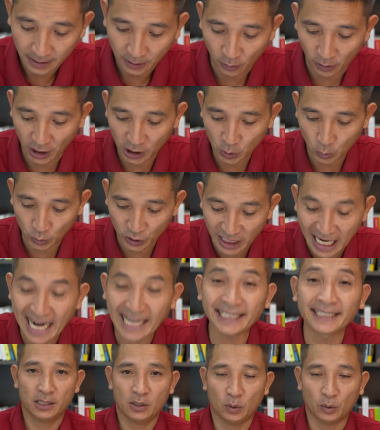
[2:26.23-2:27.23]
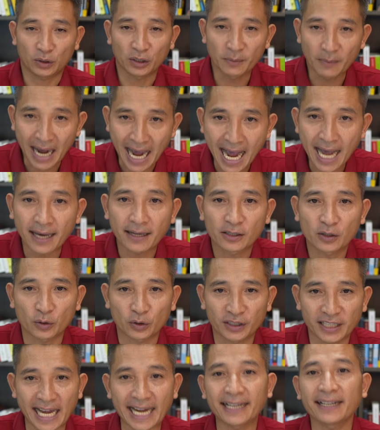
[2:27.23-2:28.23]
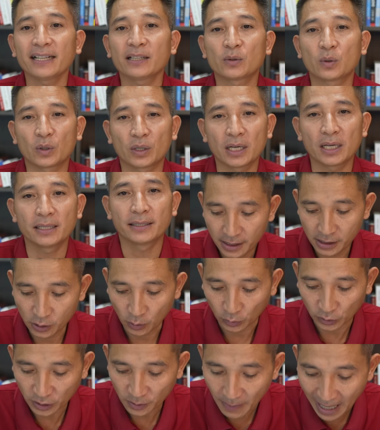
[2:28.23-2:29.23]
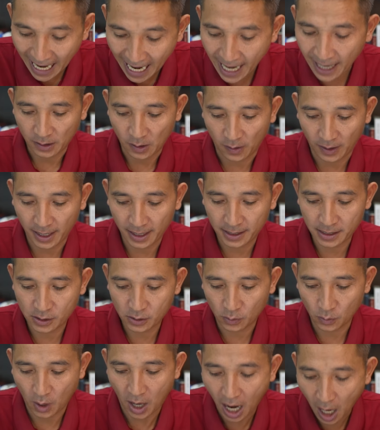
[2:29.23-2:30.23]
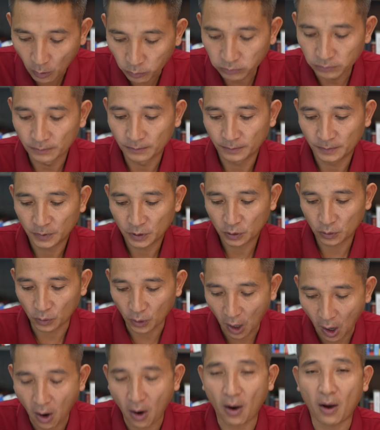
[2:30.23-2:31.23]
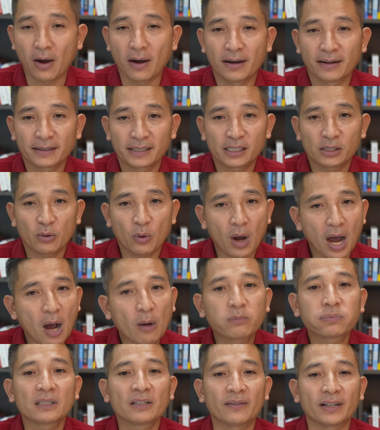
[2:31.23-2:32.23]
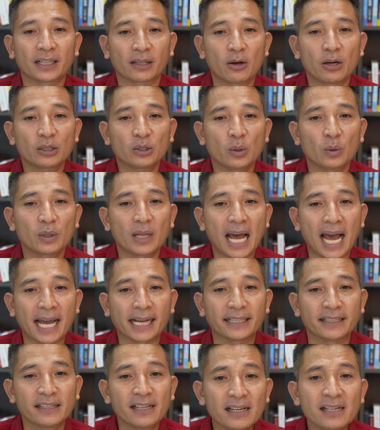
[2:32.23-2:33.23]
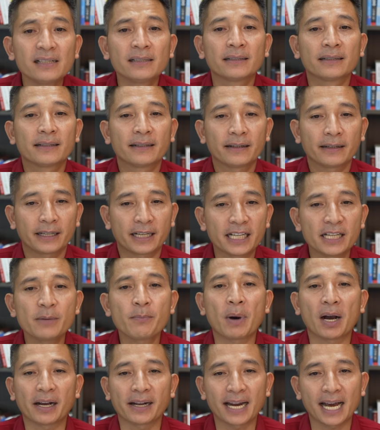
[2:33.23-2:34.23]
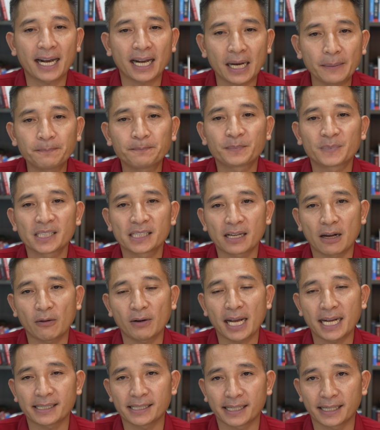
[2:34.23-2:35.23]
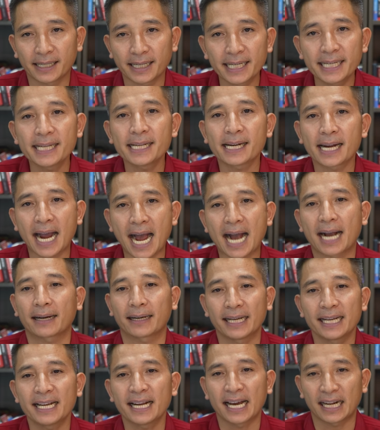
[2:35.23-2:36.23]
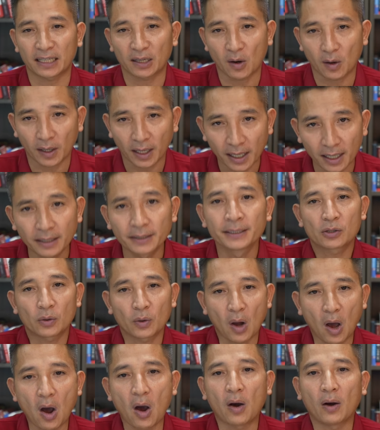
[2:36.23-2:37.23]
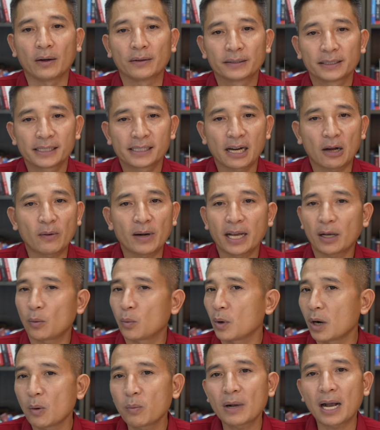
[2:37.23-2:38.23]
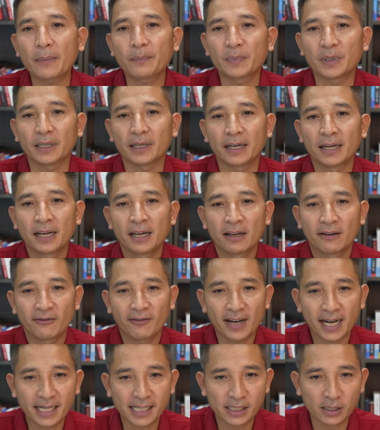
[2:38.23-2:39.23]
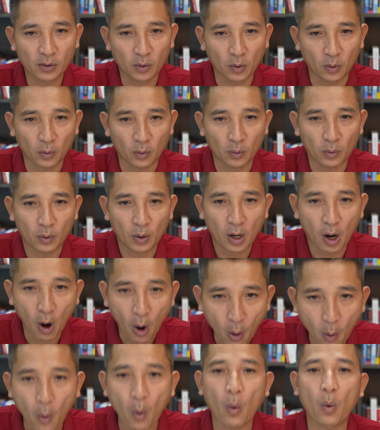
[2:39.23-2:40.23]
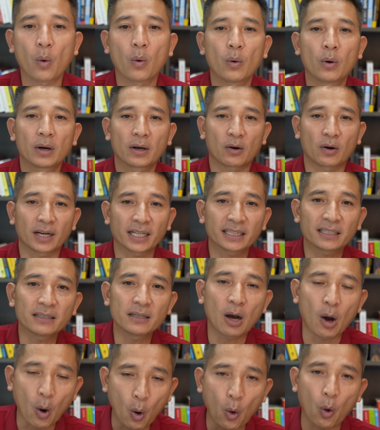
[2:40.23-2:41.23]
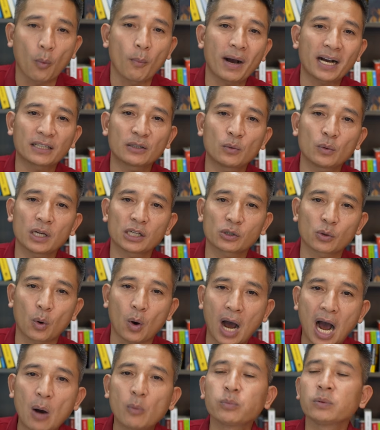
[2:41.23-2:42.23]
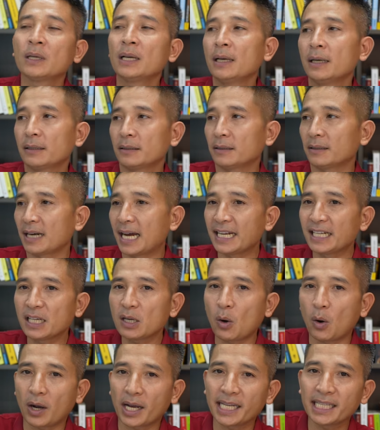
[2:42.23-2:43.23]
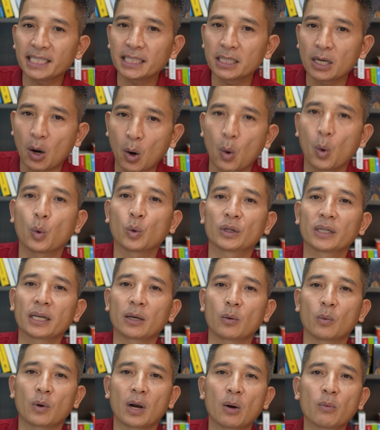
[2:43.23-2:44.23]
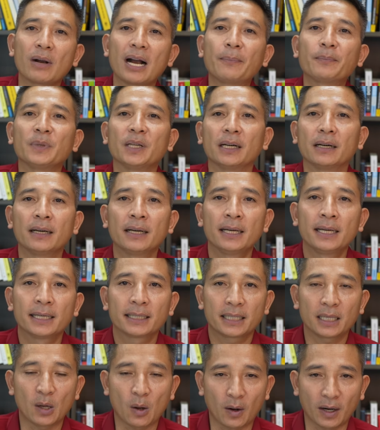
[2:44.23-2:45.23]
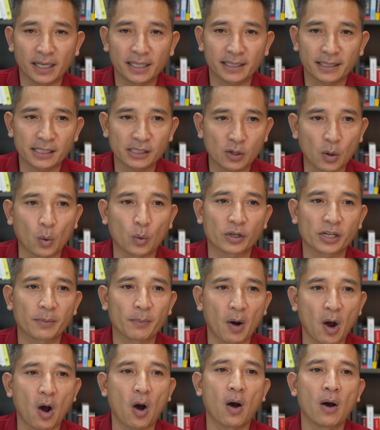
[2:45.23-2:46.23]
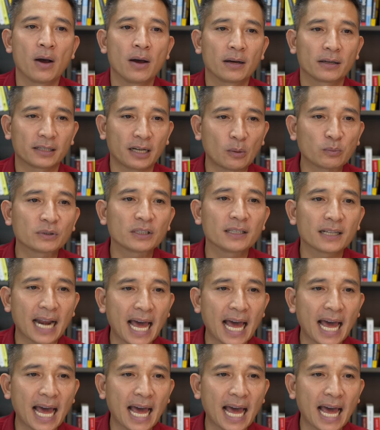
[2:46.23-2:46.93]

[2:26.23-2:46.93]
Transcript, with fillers: đó là số xanh cái số thứ ba số xanh là số rừng cái số thứ ba đó là cái số hồng số đỏ thì số hồng thì vẫn còn tồn tại nhưng khi mới đã cấp thì sau này sẽ ghi khác đi ngắn gọn hơn số đỏ thì sau này cũng không cấp nữa và cái số hồ có cái từ hồ mặc dù là sổ hồng trước đấy nhưng có khi từ hồ thì cũng không cấp nữa thì đó là những cái sổ sẽ bỏ trong tương